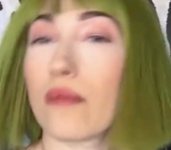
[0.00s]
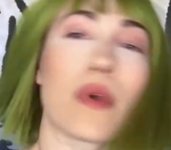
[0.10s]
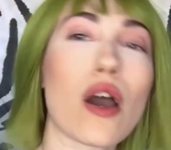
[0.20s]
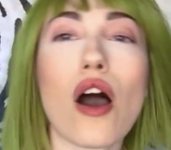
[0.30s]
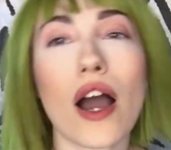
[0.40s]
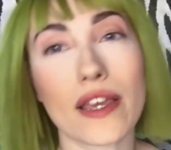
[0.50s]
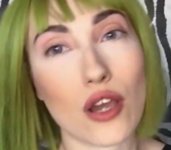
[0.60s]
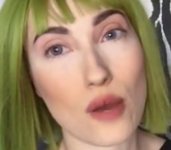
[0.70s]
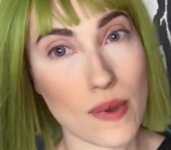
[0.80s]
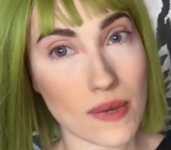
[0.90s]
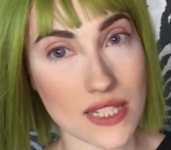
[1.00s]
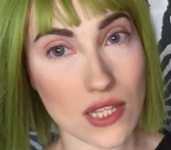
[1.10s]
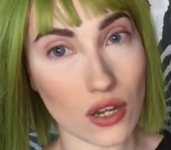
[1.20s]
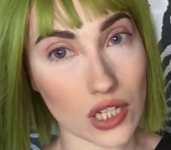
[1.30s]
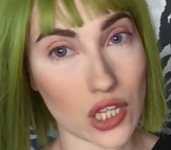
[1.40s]
però anche come
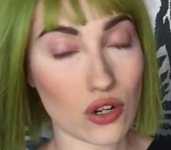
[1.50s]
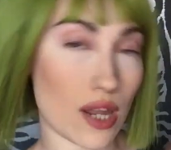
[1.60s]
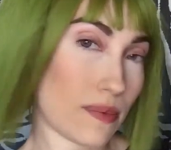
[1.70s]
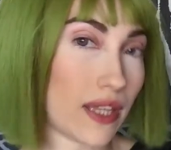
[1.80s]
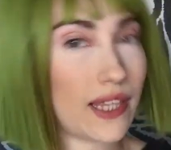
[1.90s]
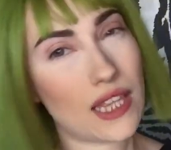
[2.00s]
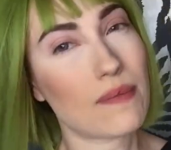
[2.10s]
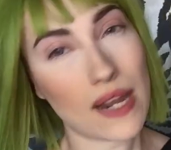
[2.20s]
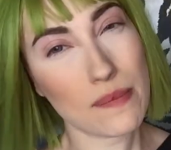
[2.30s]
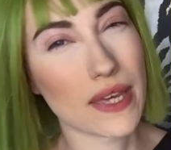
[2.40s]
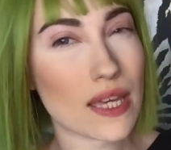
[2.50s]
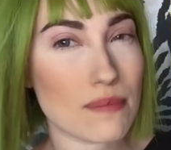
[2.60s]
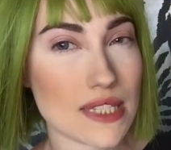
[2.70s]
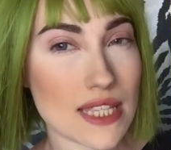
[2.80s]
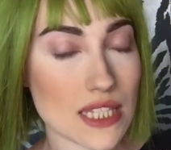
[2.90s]
base occhi non è per niente male perché è
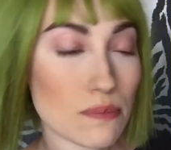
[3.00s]
abbastanza